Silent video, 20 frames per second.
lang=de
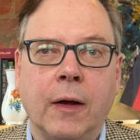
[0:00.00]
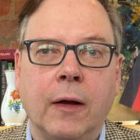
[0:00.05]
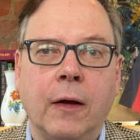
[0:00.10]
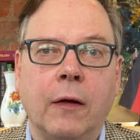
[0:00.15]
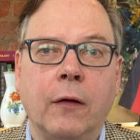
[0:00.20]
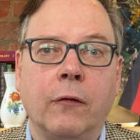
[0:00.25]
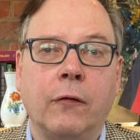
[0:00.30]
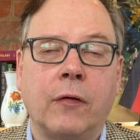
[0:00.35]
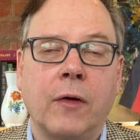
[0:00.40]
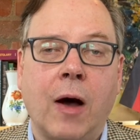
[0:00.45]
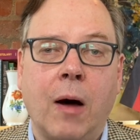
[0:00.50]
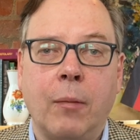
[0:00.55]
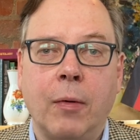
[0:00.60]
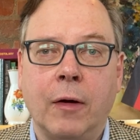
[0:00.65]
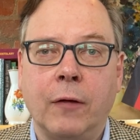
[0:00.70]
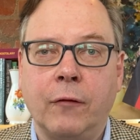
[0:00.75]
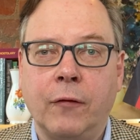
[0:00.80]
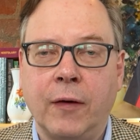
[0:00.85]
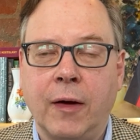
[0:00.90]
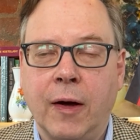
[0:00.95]
ist
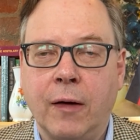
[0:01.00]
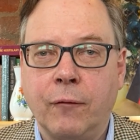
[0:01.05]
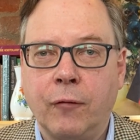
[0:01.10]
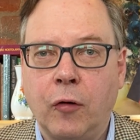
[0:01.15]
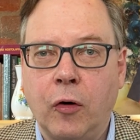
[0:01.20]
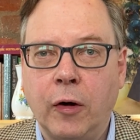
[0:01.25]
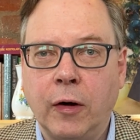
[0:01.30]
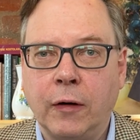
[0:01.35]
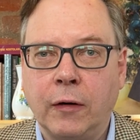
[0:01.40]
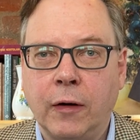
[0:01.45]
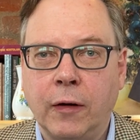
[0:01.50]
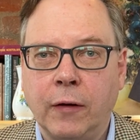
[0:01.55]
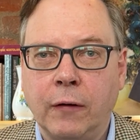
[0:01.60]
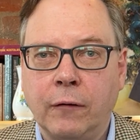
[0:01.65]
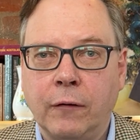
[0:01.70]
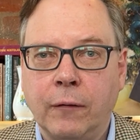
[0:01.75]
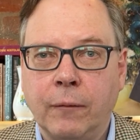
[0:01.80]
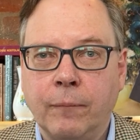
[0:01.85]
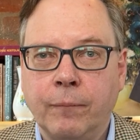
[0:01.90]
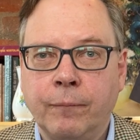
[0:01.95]
aber sehr
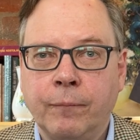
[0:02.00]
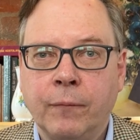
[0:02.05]
erfreulich.